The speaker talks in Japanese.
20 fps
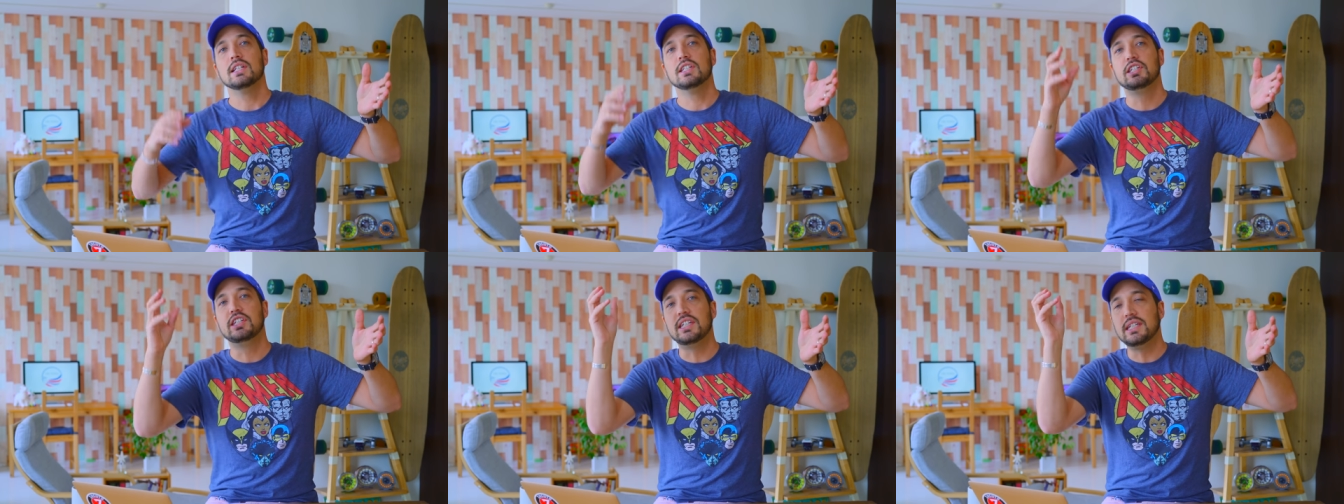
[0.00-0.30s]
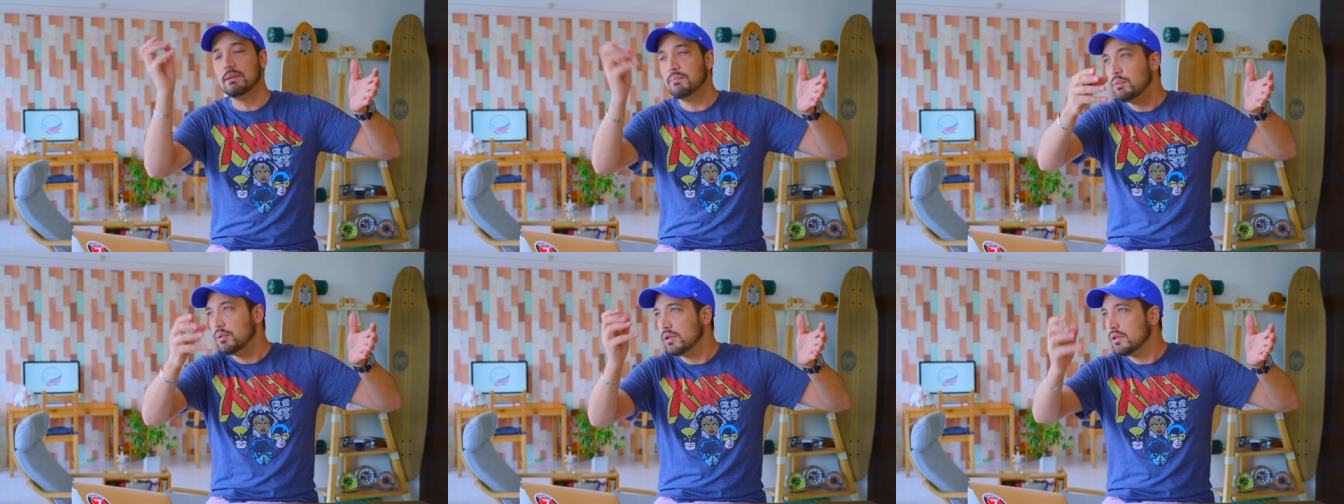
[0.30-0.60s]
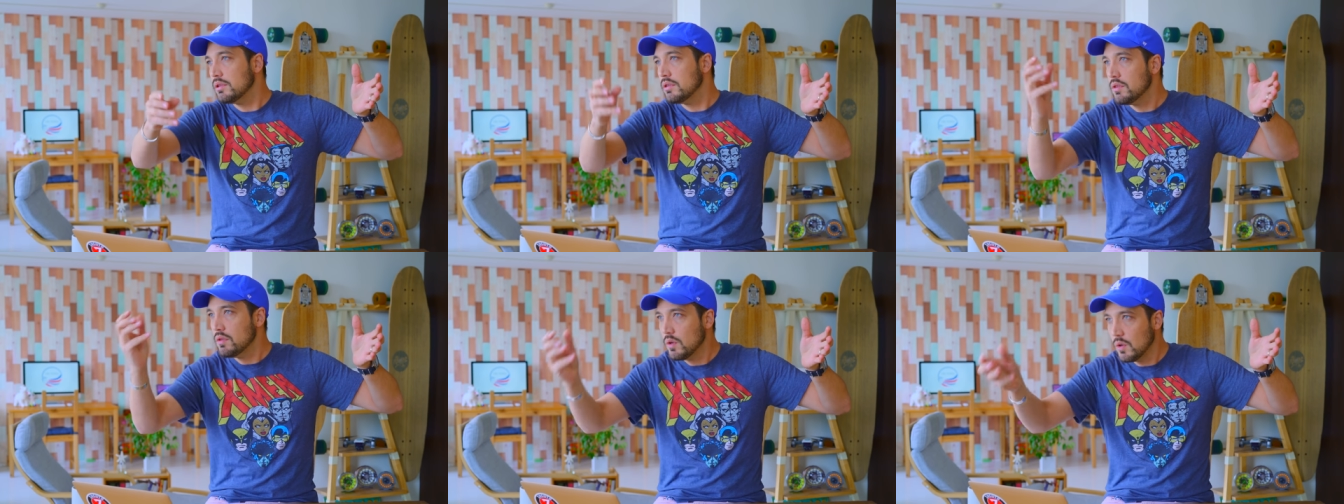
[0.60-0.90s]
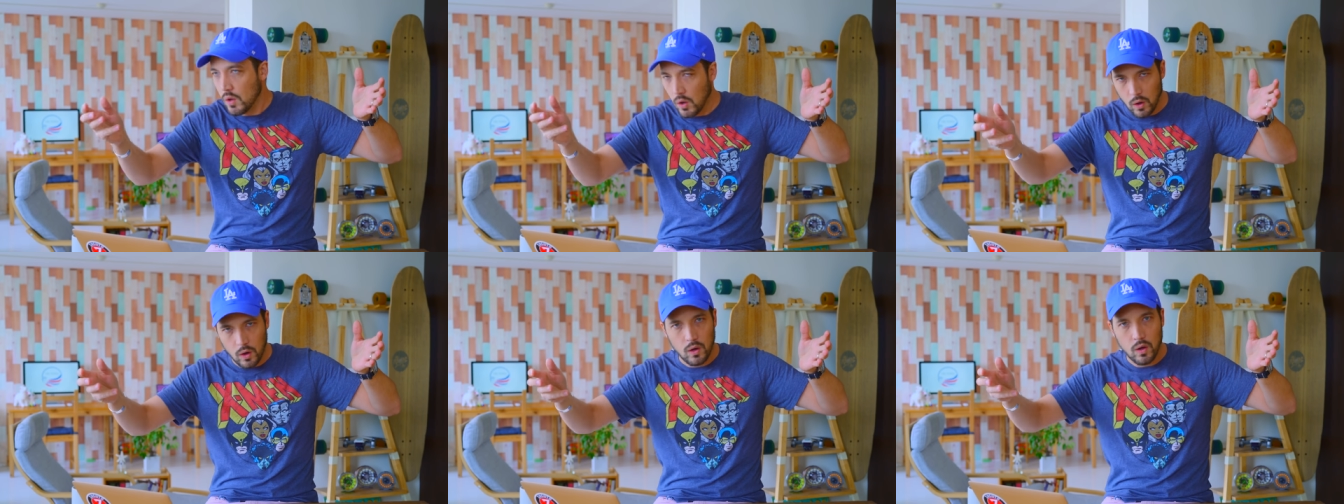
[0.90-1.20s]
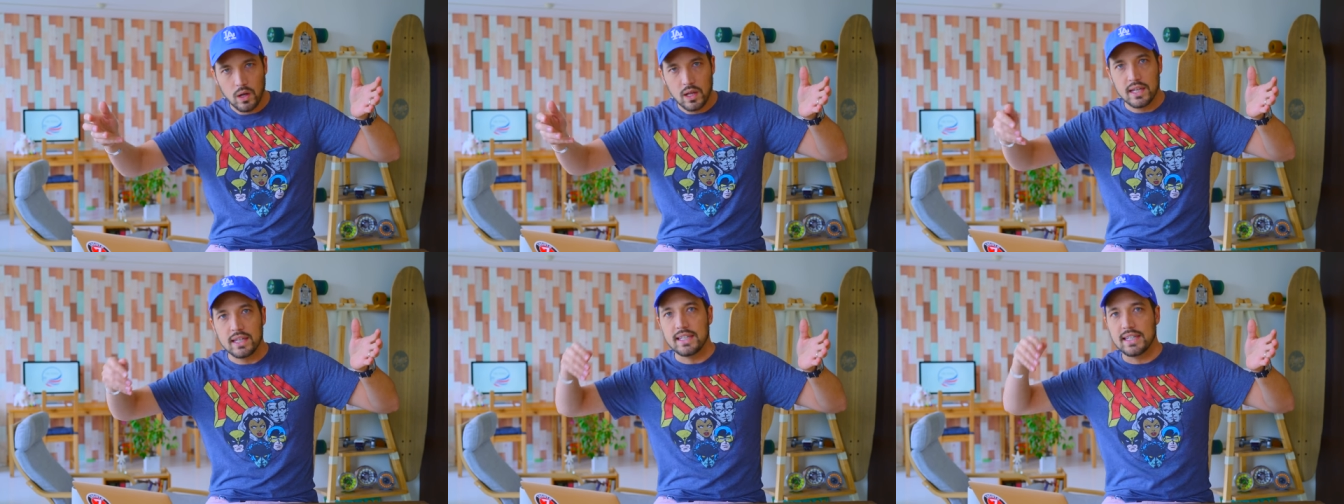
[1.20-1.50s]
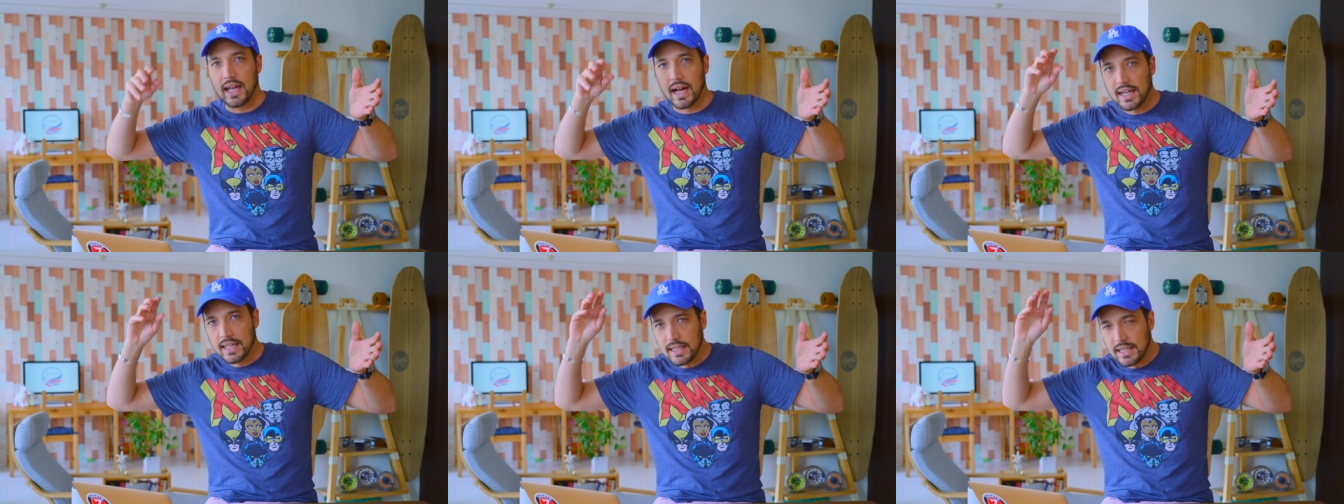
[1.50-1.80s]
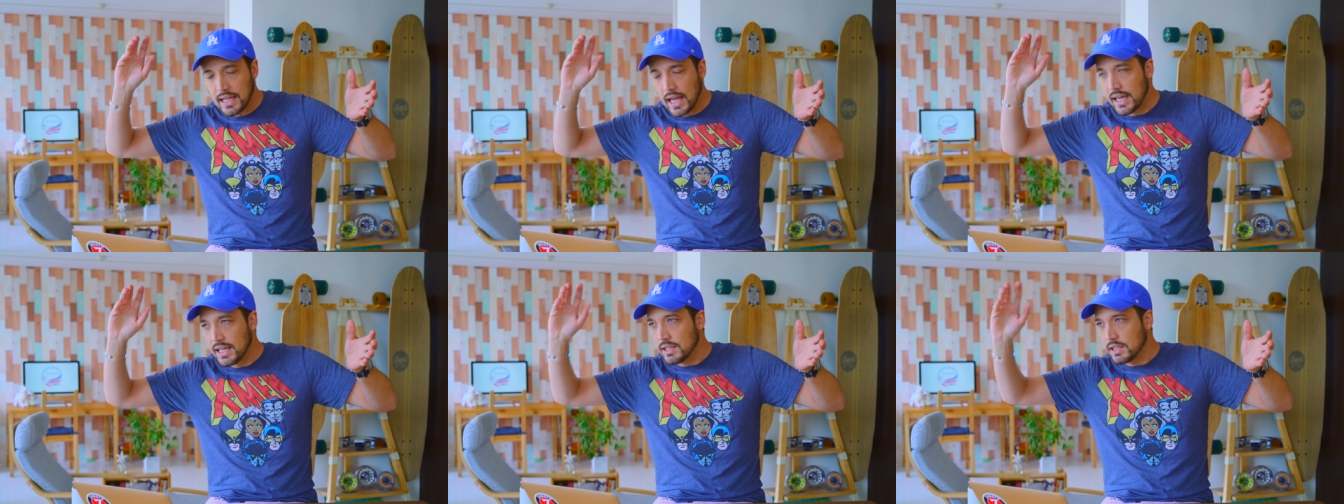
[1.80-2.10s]
自分のやり
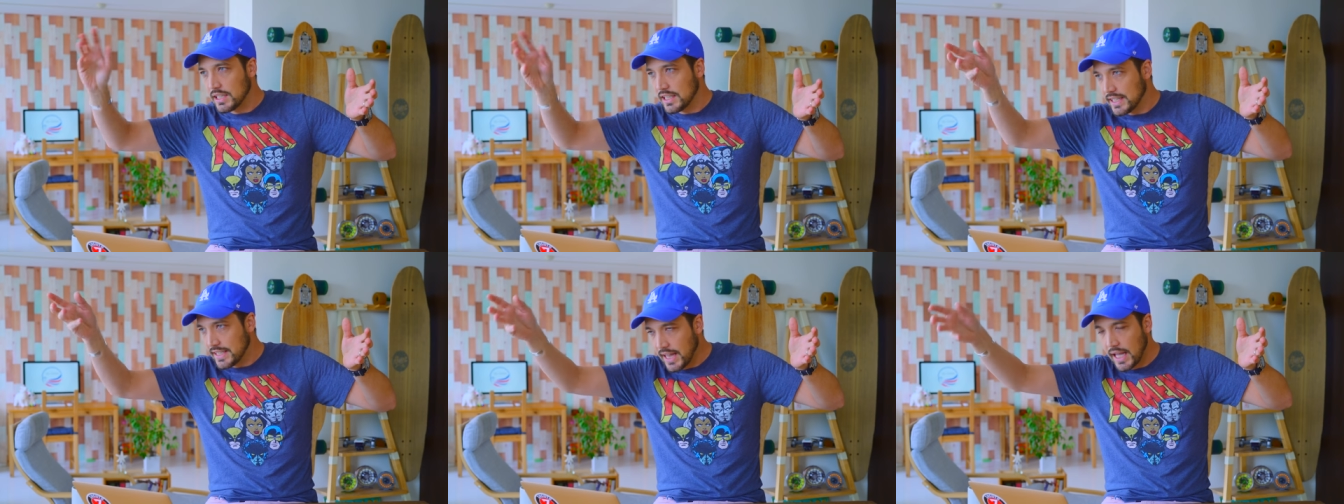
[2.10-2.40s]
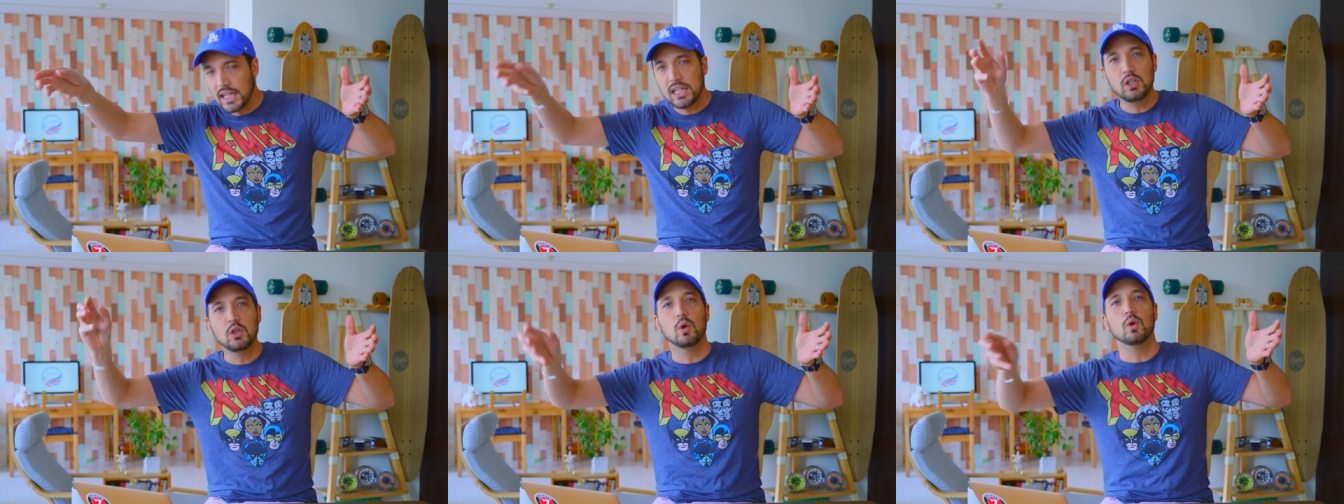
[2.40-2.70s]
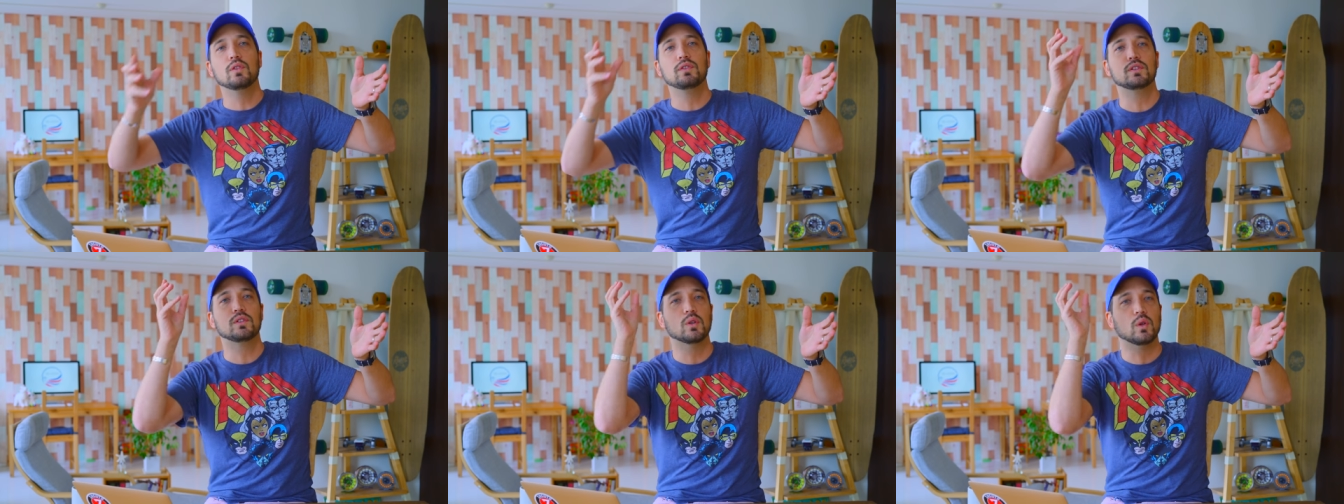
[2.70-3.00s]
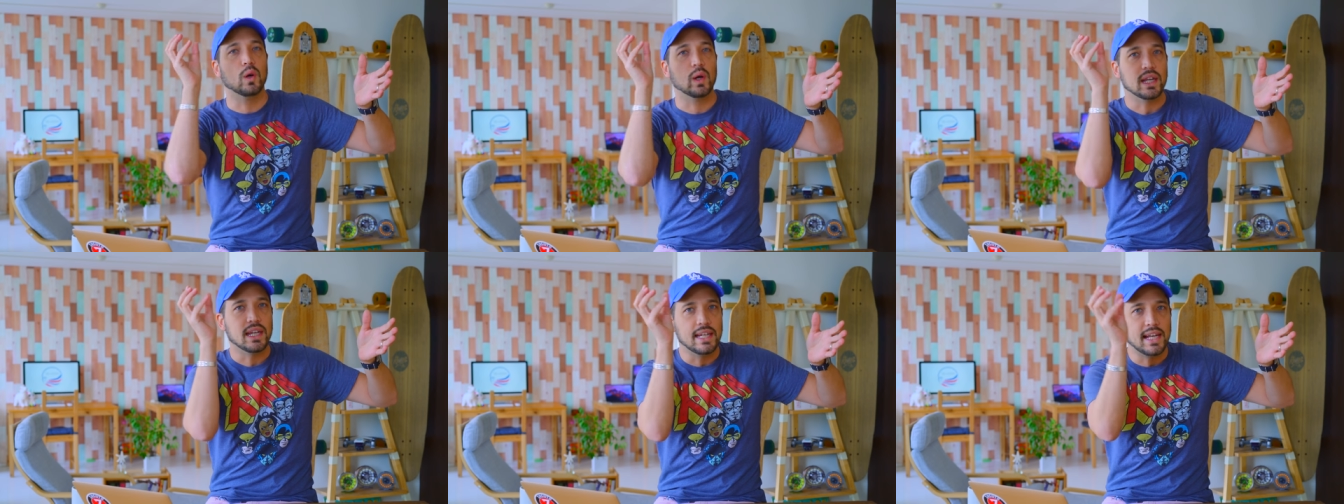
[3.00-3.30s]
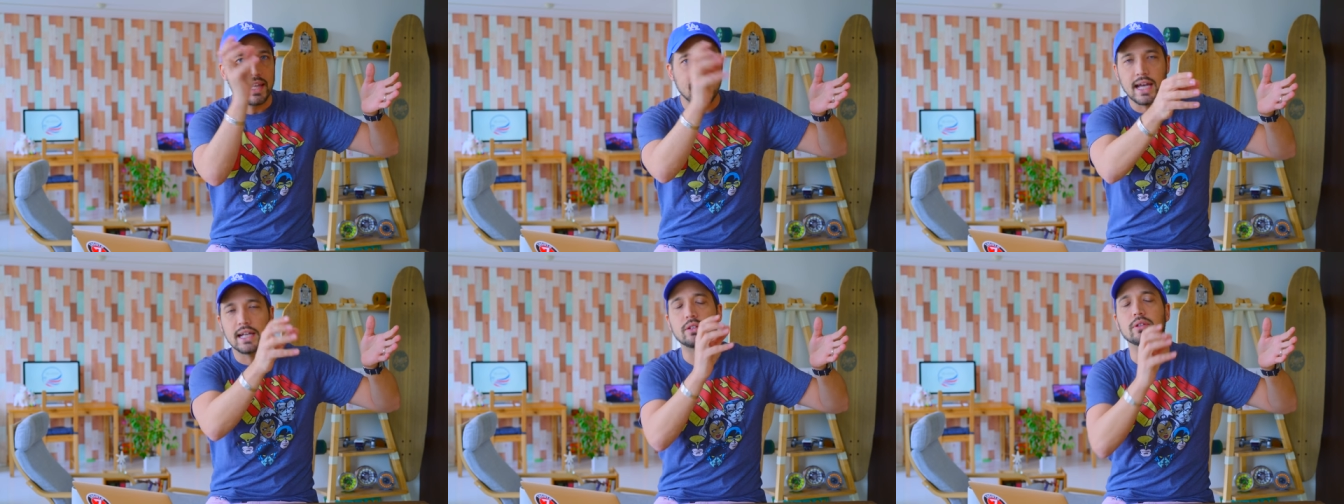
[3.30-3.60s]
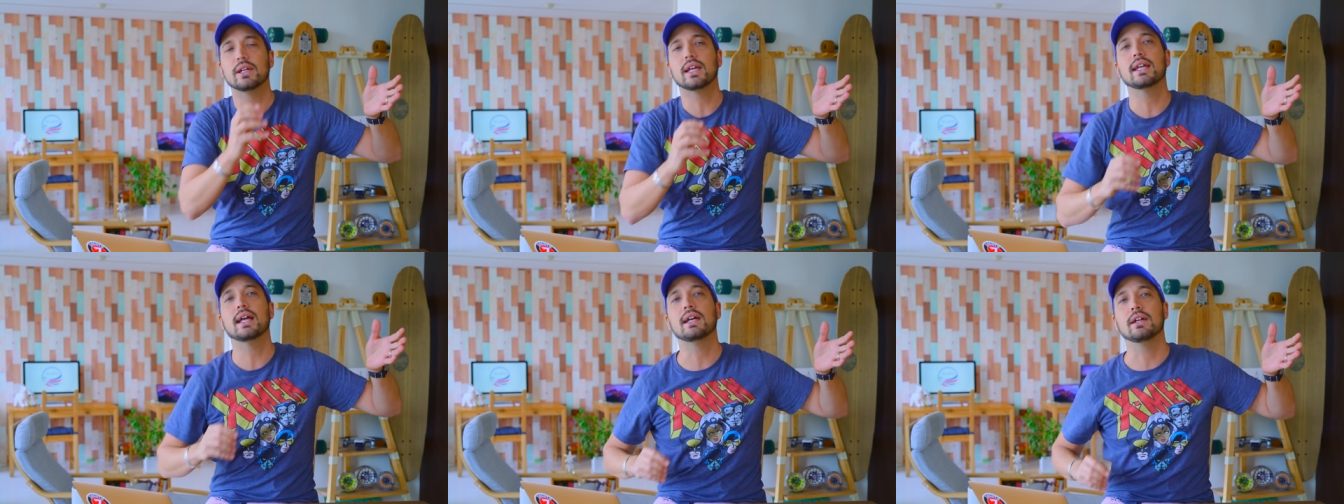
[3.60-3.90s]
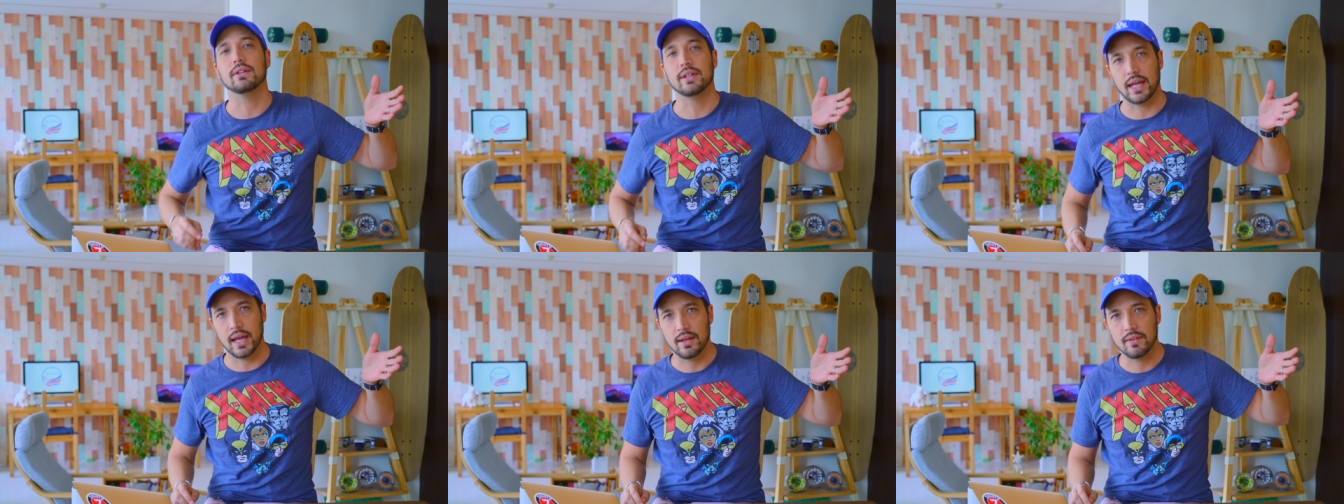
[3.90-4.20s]
たい着たい洋服を入れないといけな
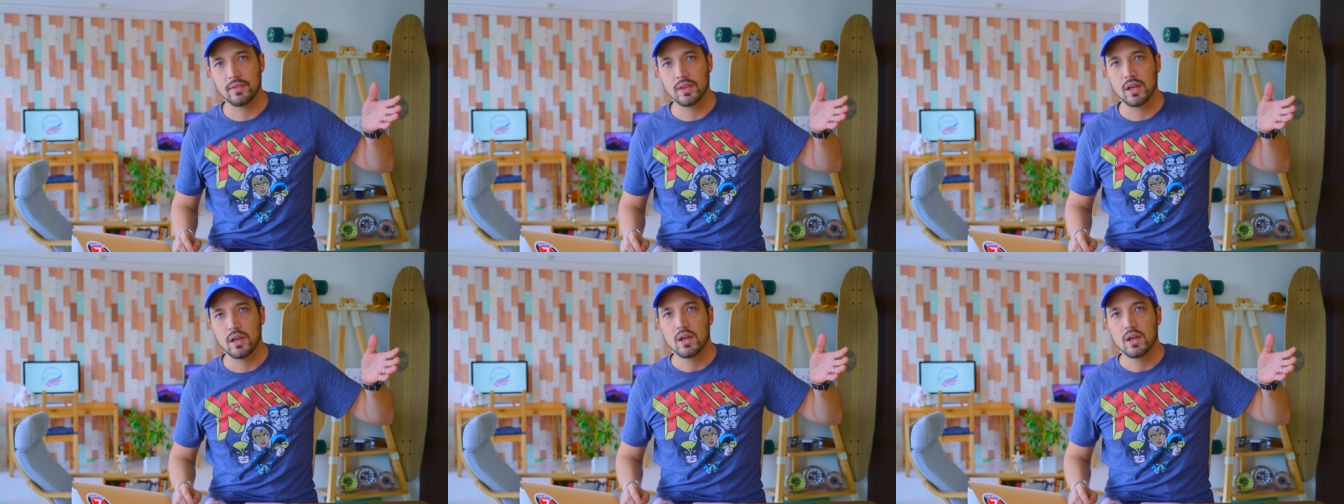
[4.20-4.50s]
いよね。